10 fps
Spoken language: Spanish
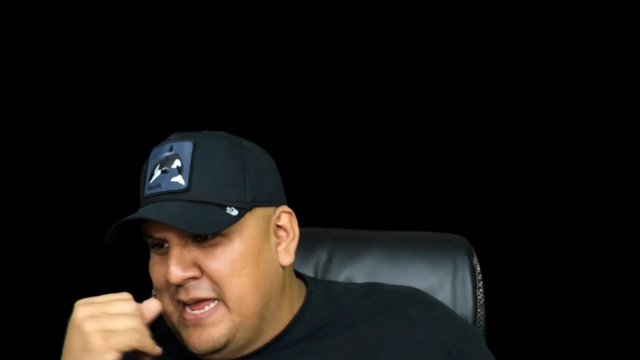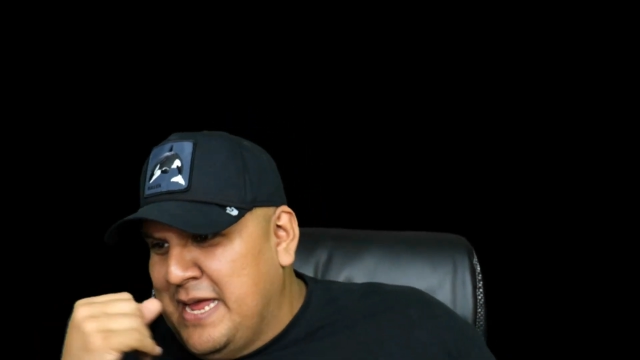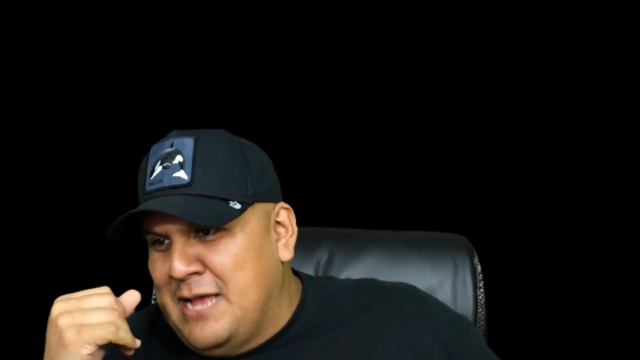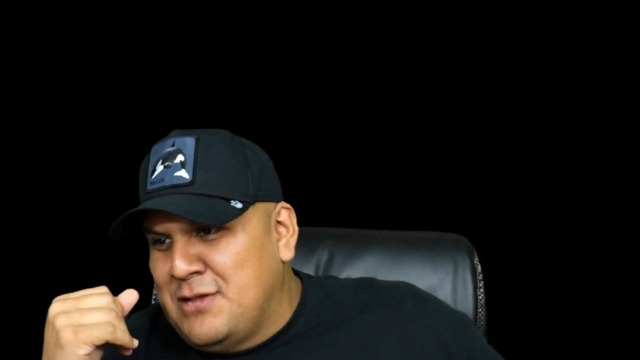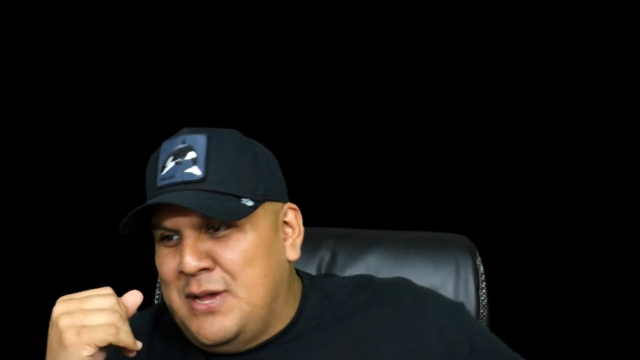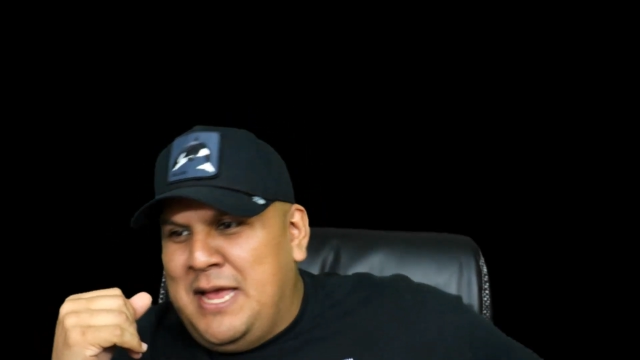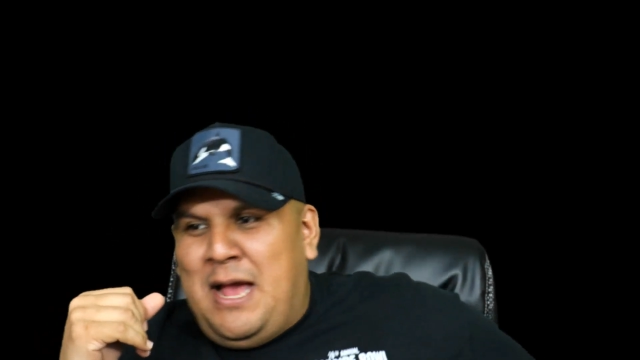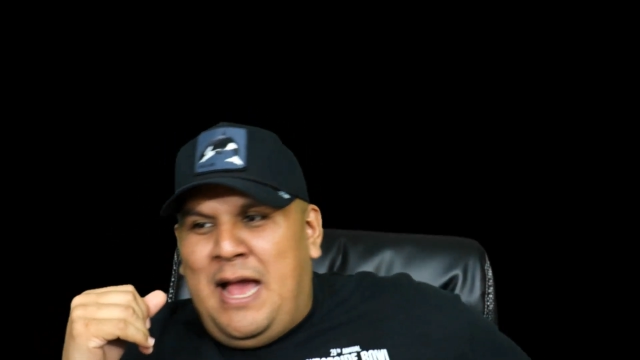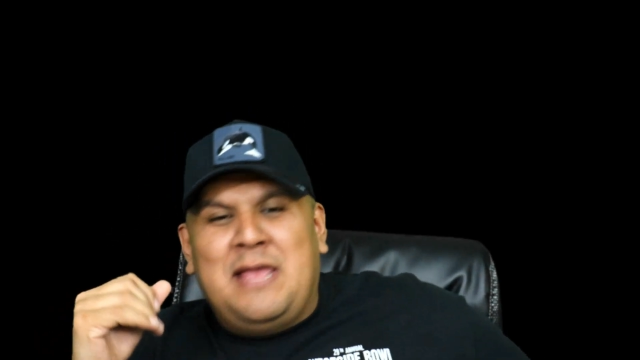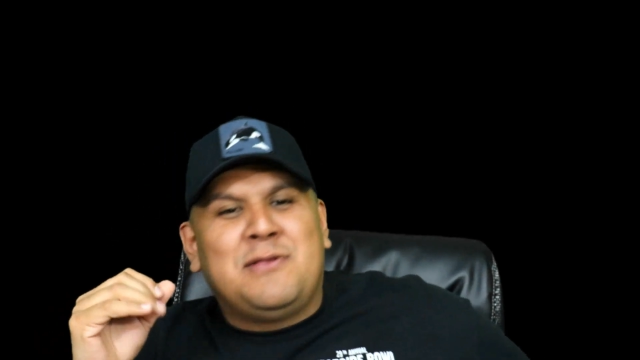Y eso ahí,
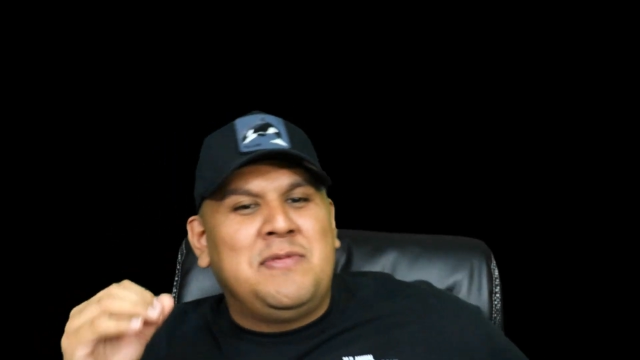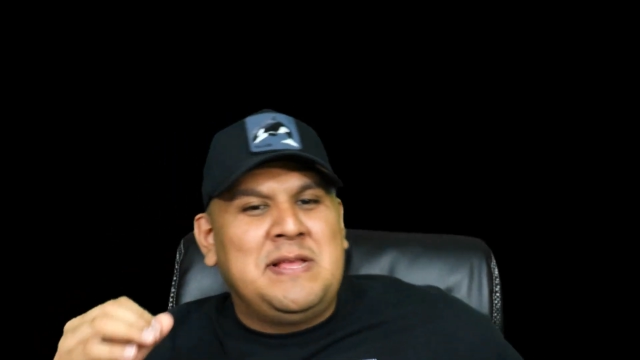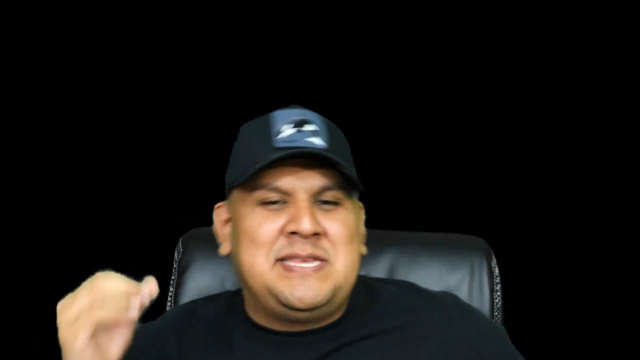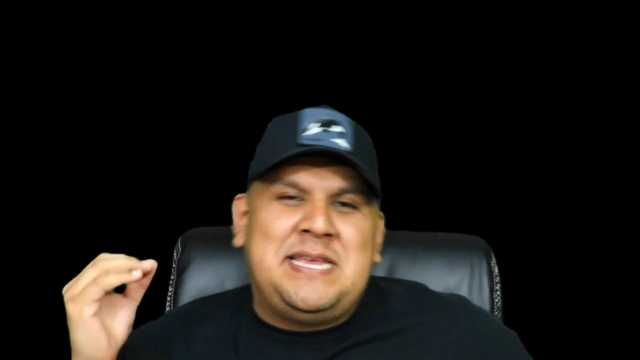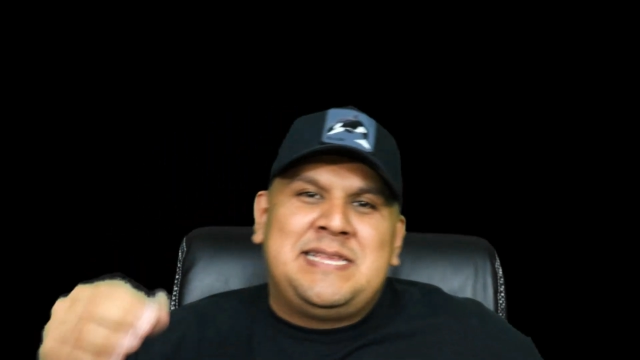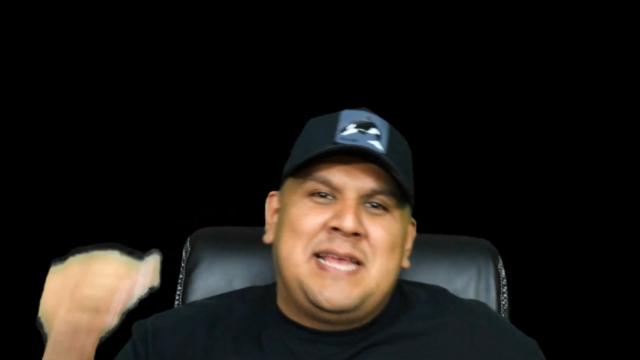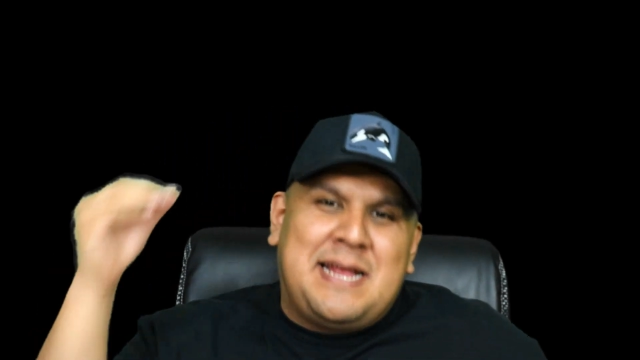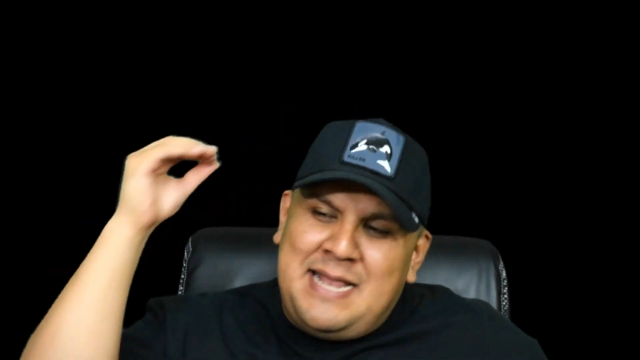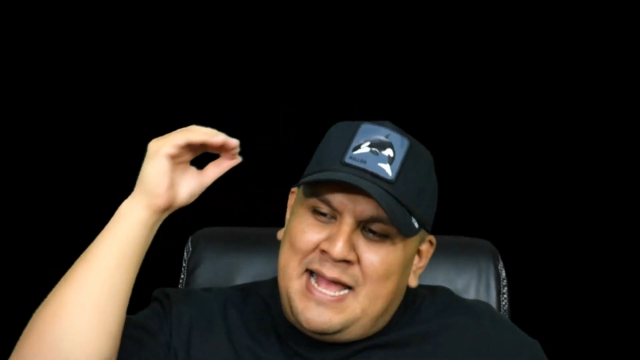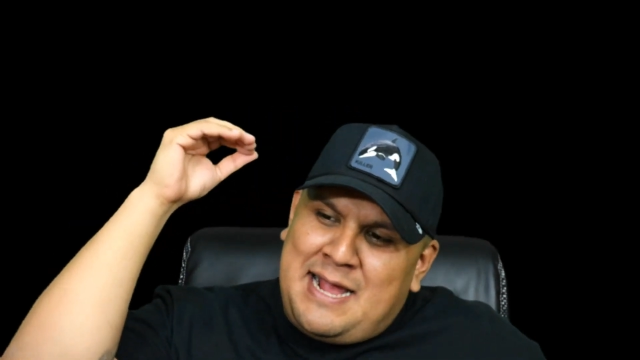es donde sí se
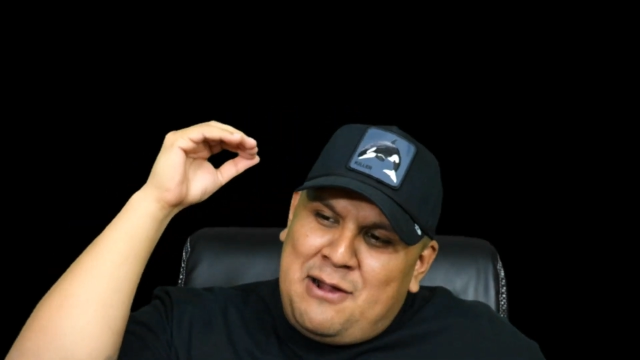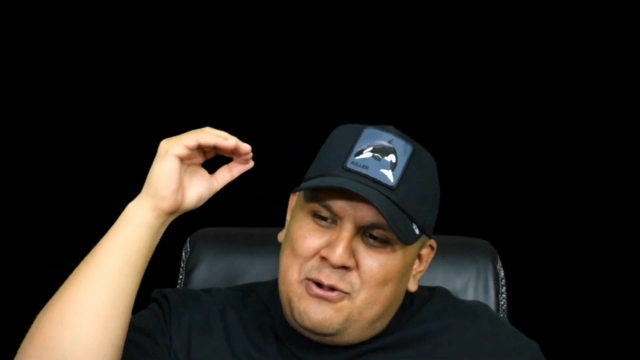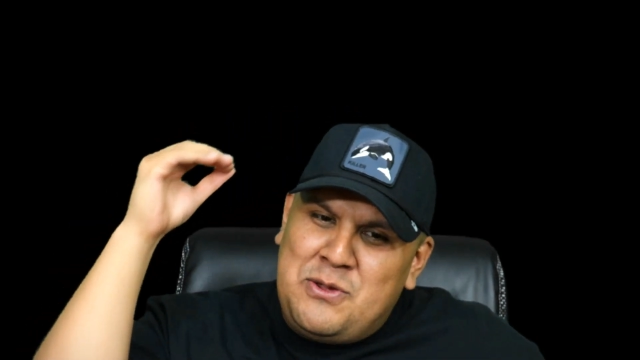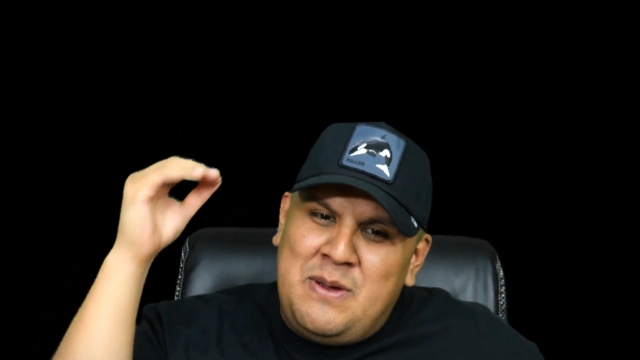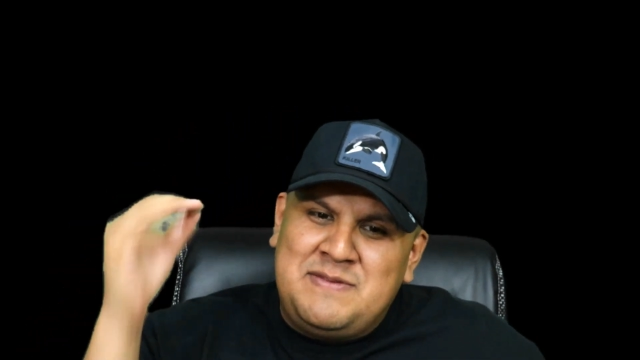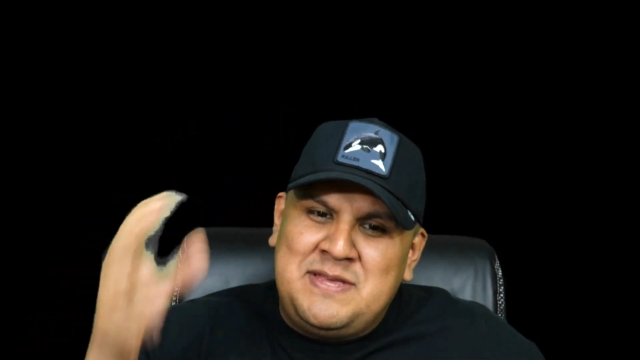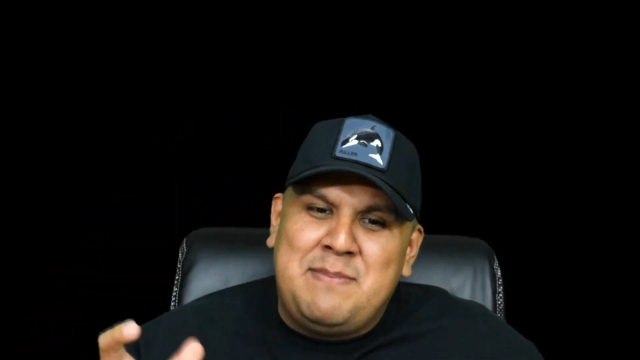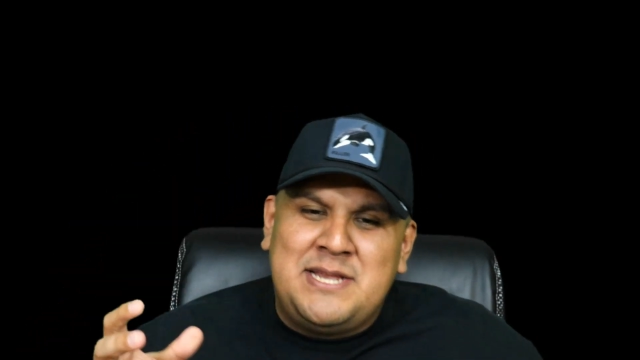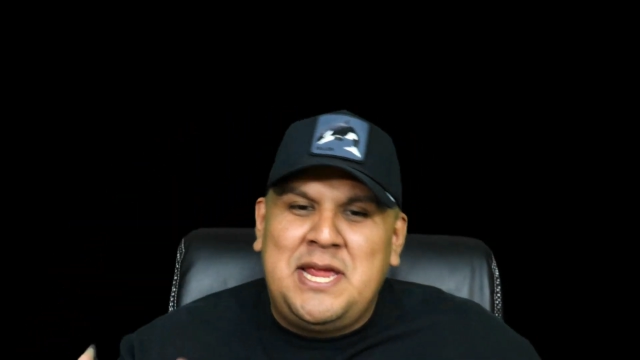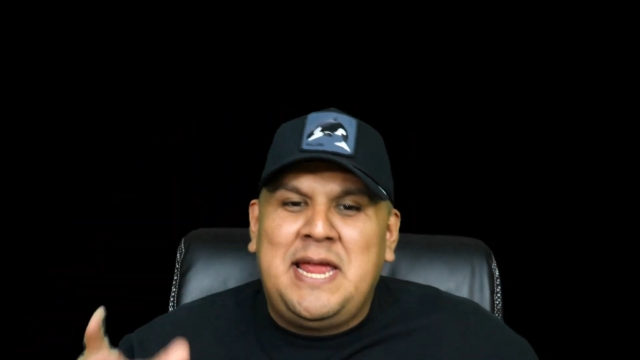la cagó UFC
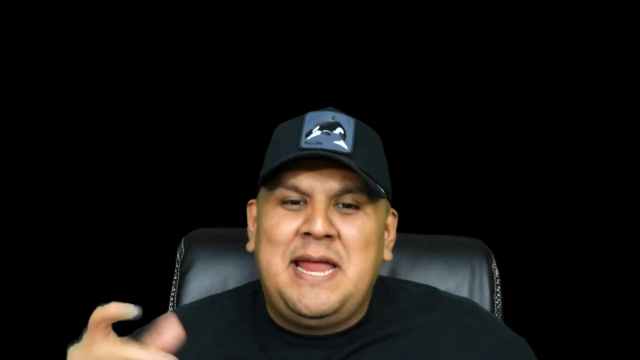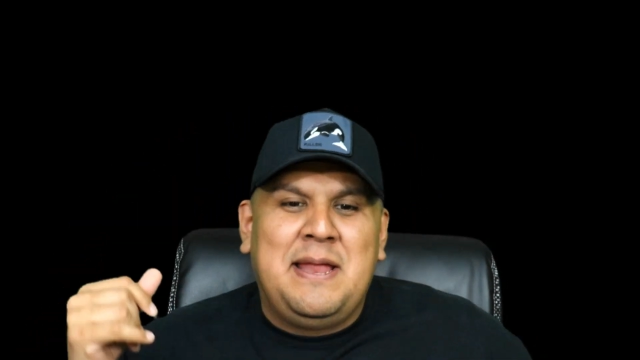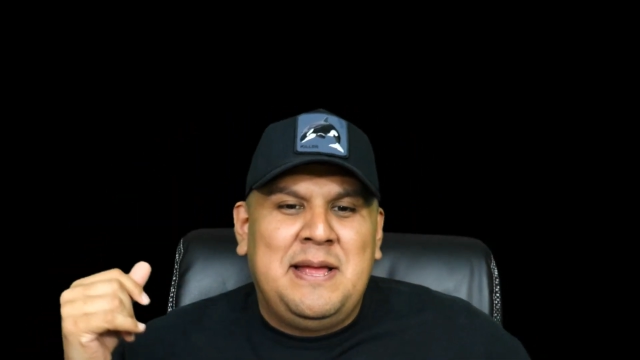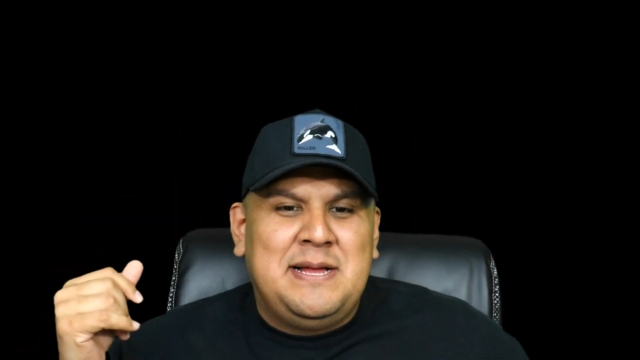Machine.